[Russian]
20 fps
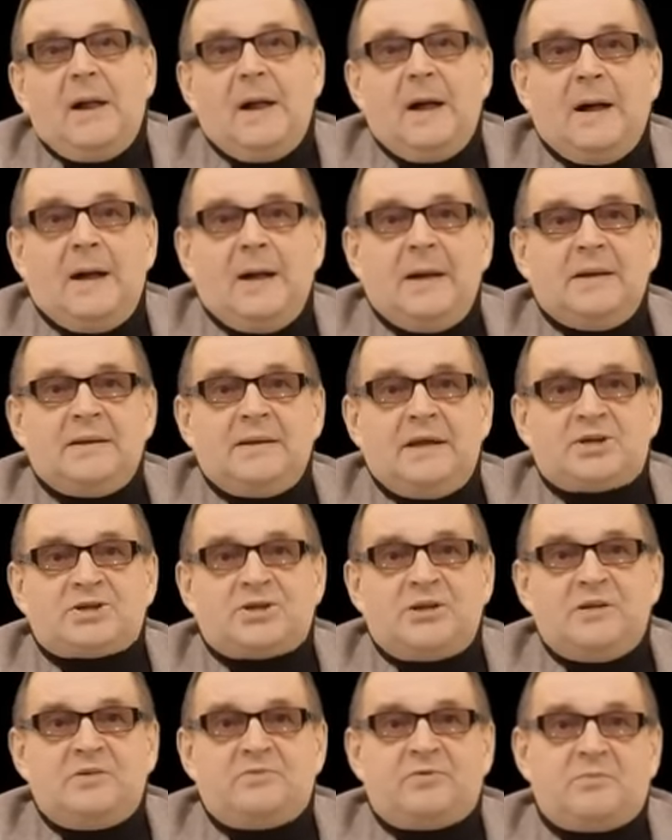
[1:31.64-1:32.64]
а,
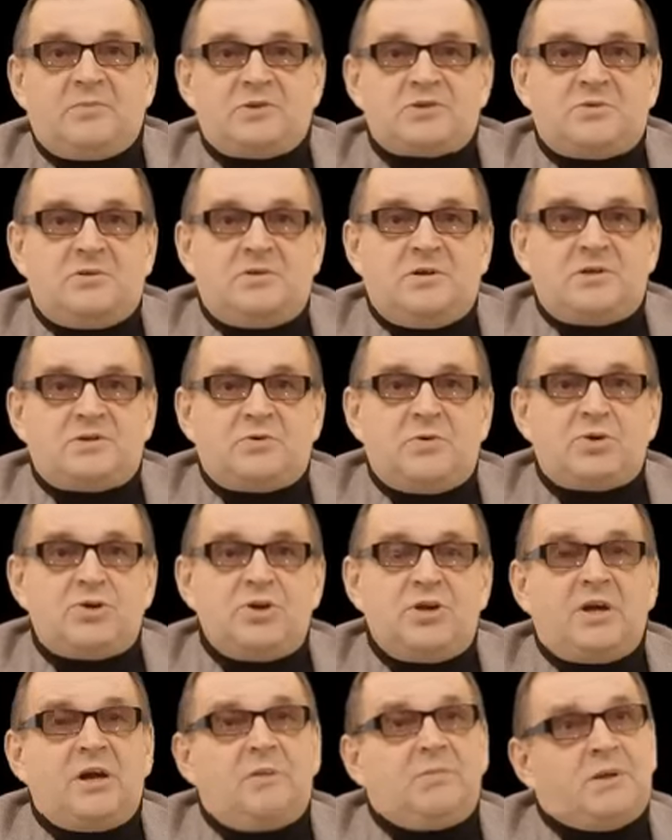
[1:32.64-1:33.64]
наши информационные
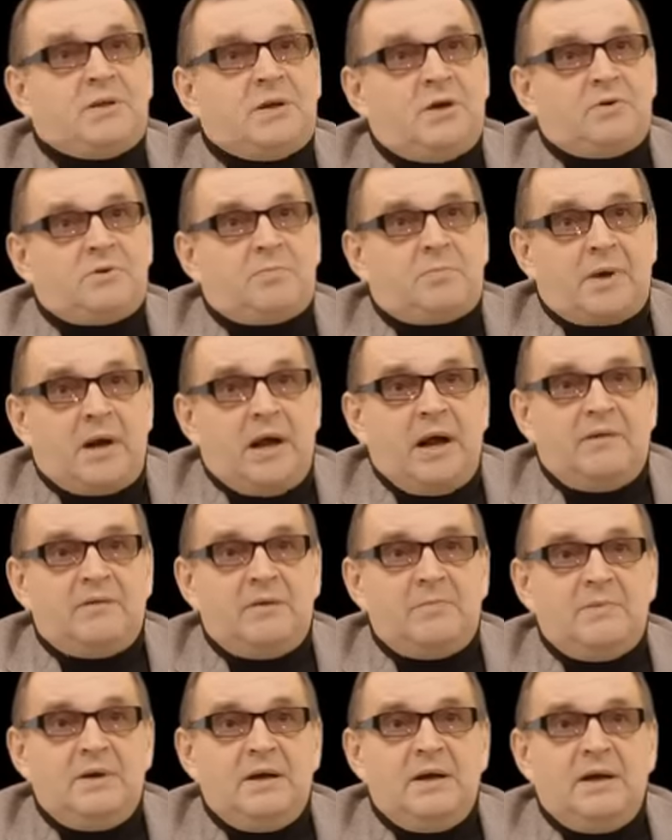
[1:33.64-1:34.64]
источники обладают
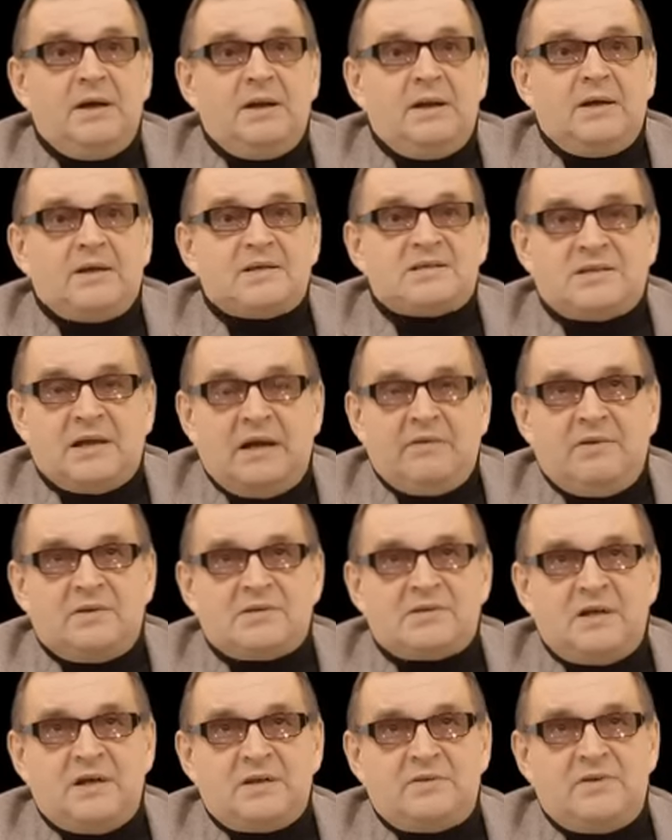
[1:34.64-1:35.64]
правом
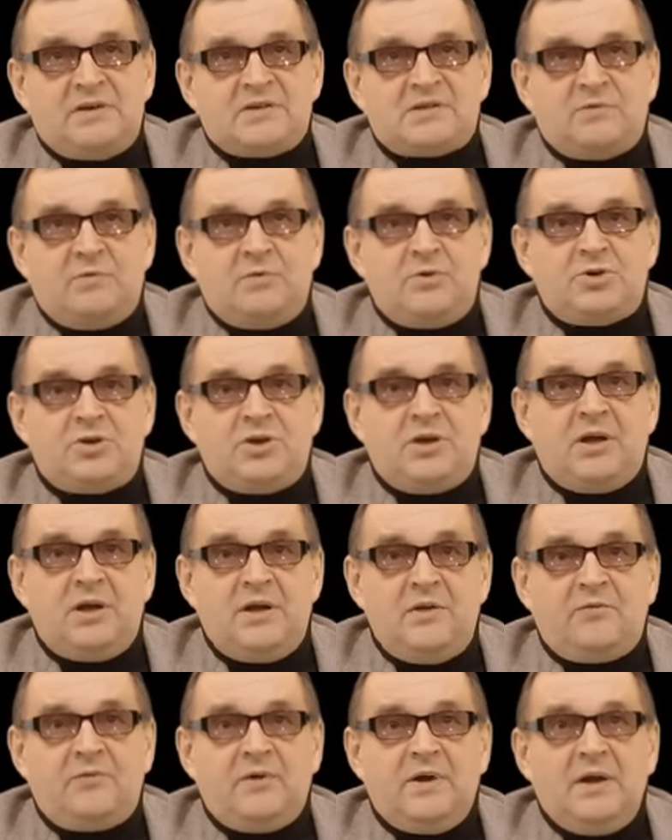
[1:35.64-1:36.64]
ставить соответствующий
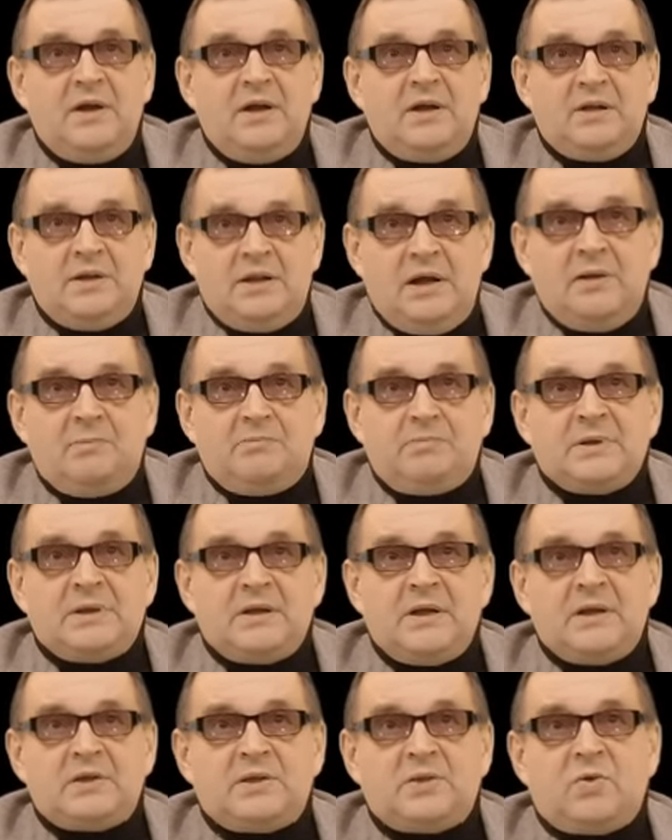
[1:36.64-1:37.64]
гриф на
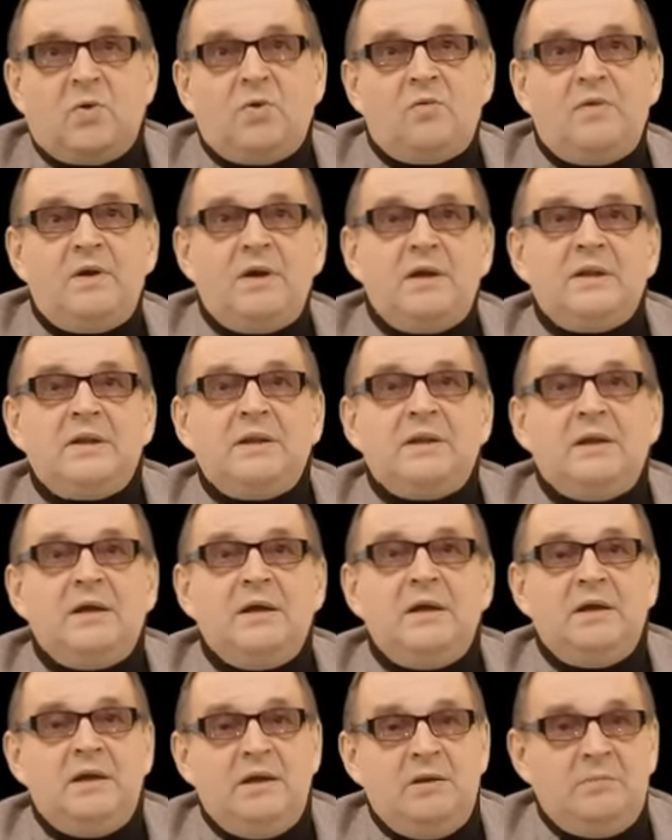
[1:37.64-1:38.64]

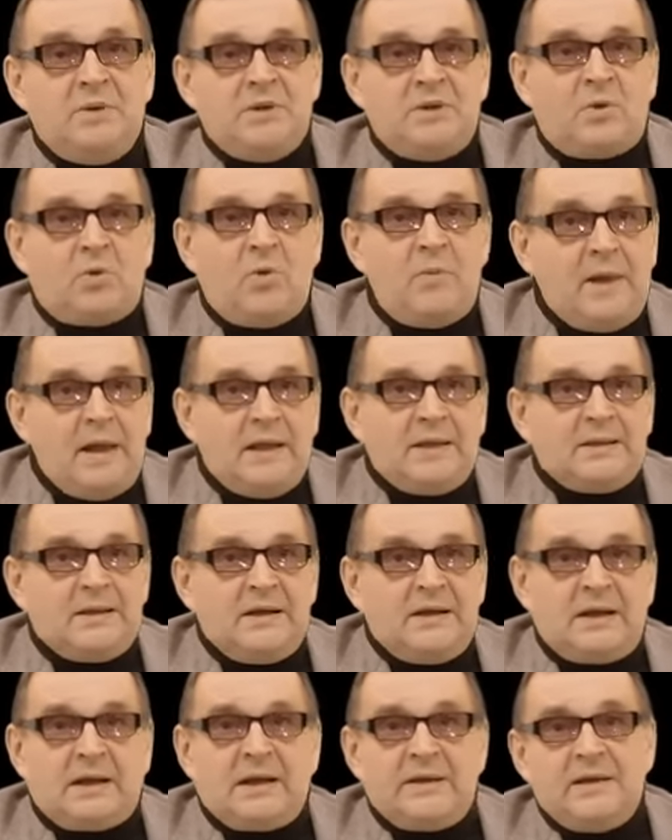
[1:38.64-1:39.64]
подготовленные ими
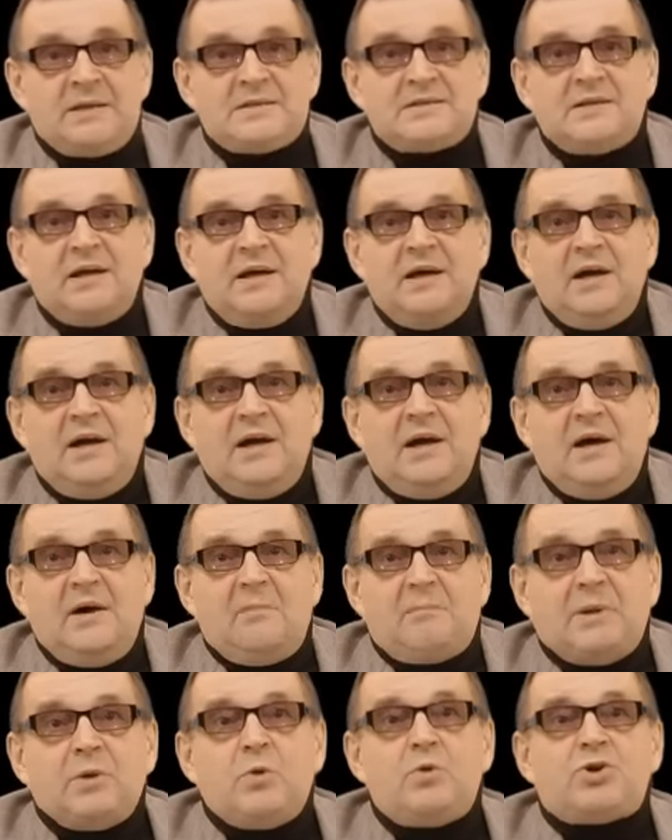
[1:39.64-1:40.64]
документы. И, наконец,
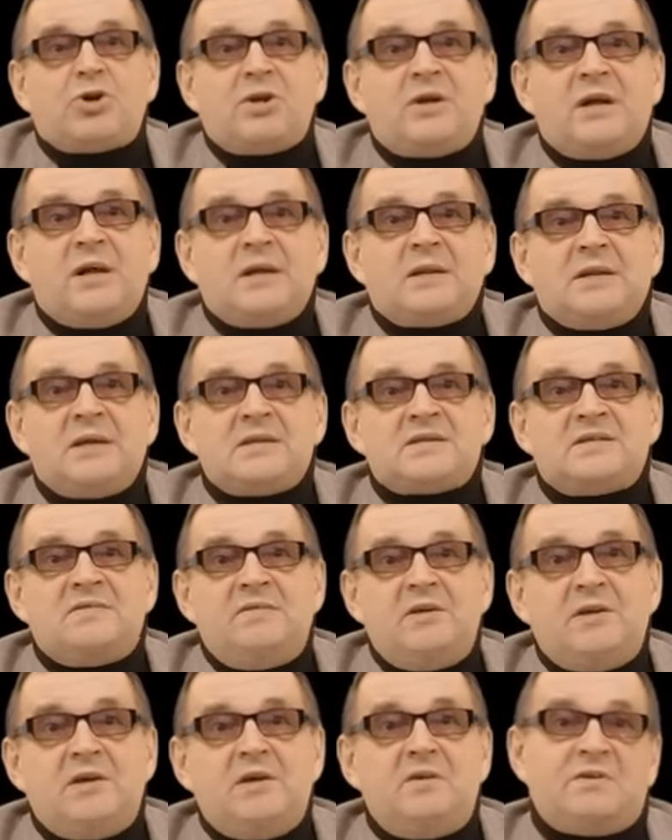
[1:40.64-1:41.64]
полученные от нас
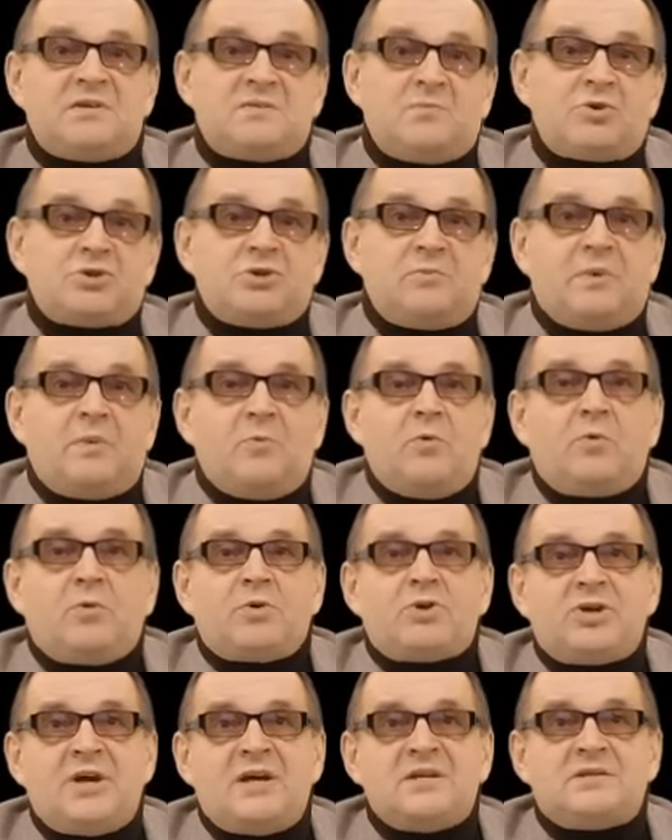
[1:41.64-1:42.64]
сведения, возможно,
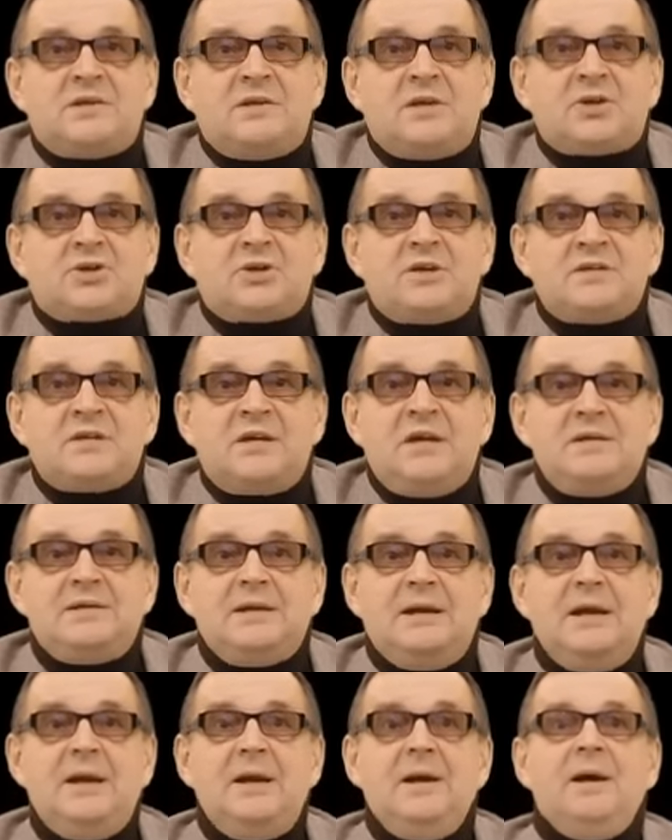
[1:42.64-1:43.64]
помогут части наших
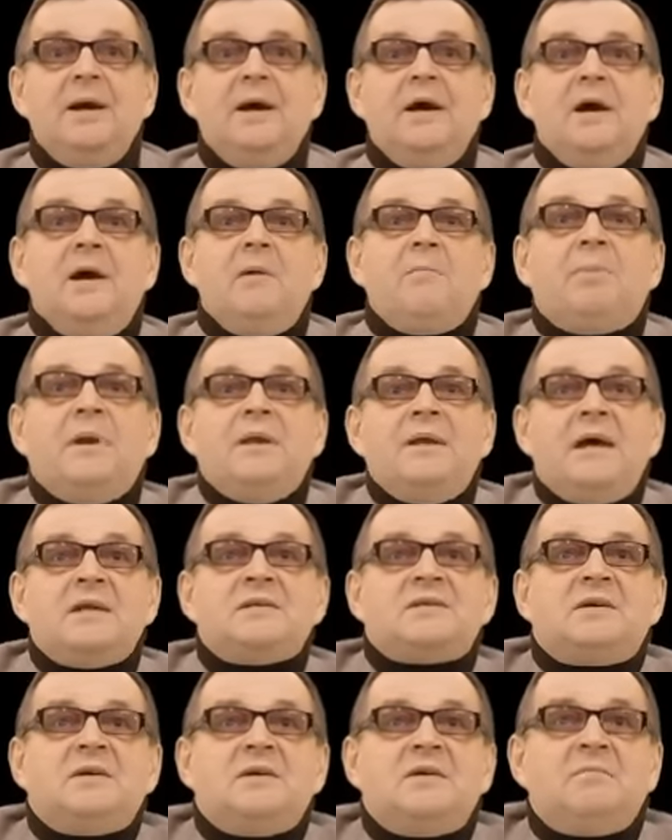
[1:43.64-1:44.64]
зрителей
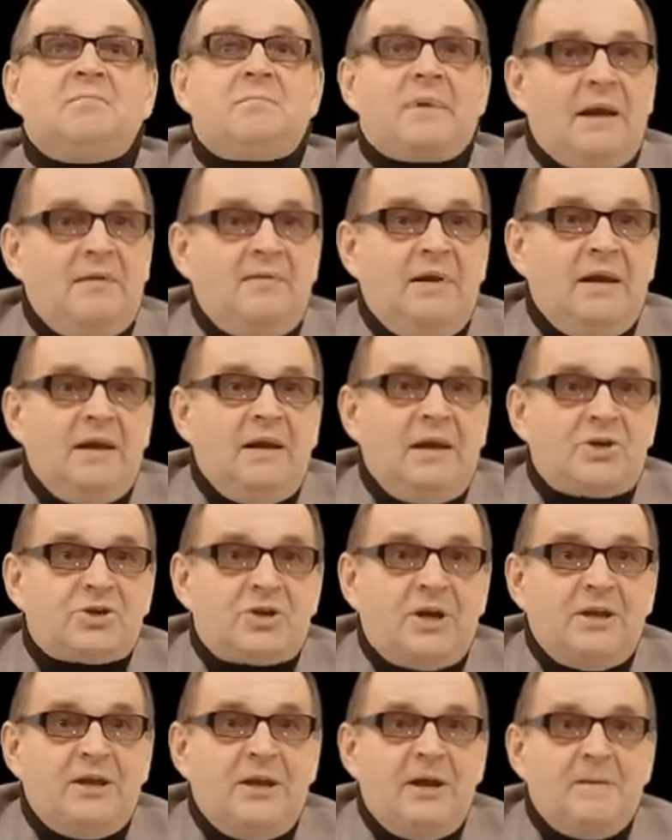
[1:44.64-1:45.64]
принять правильное
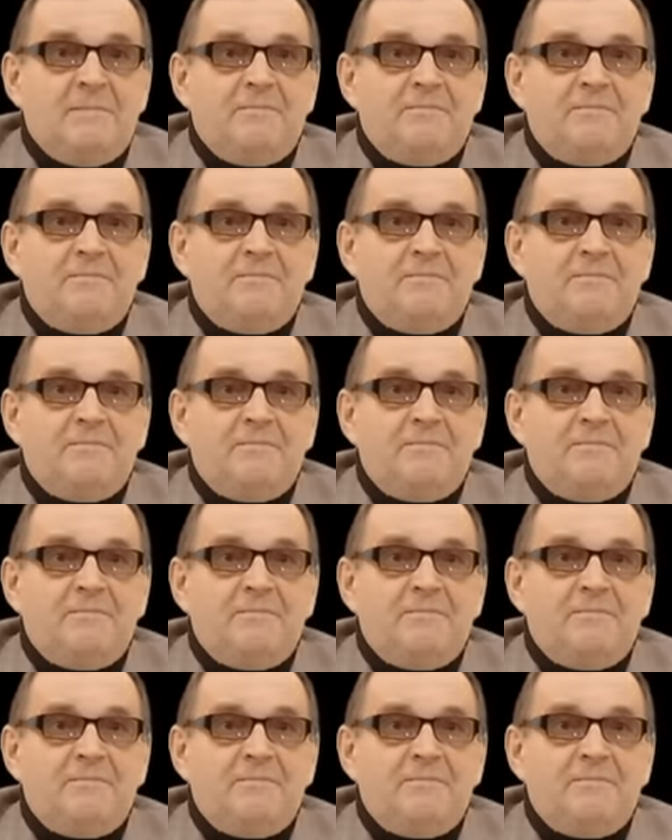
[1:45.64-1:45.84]
решение.